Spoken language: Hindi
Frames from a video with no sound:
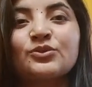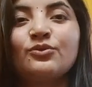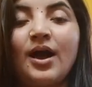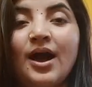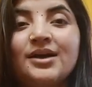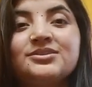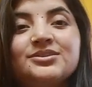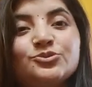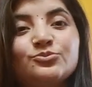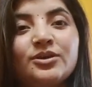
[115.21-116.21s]
तो आज
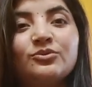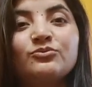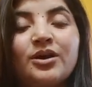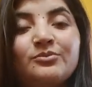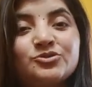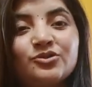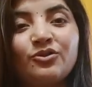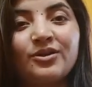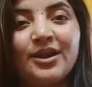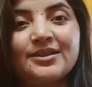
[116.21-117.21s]
ही सुबह उनका मुझे
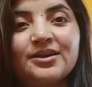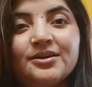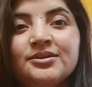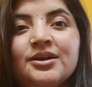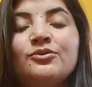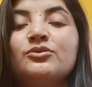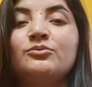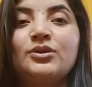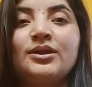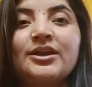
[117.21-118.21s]
कॉल आया था
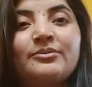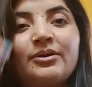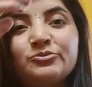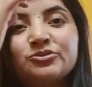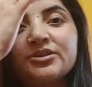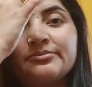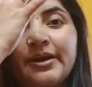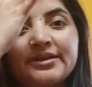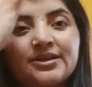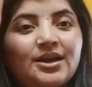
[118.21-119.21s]
उन्हें बोला कि एक बार मुझे
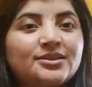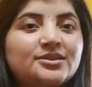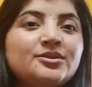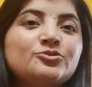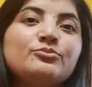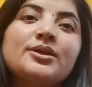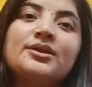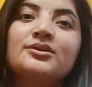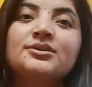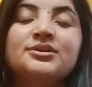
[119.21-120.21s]
रिमाइंड करा देना तो
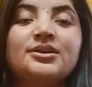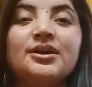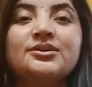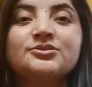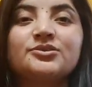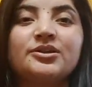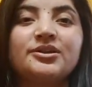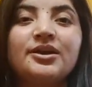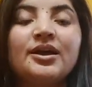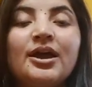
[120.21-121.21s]
मैंने कहा ठीक है
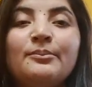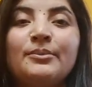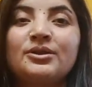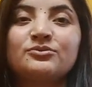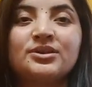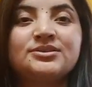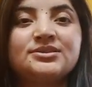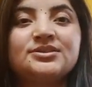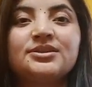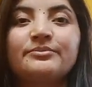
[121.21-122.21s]
चलिए मैंने उन्हें
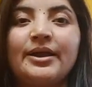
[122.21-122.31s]
जैसे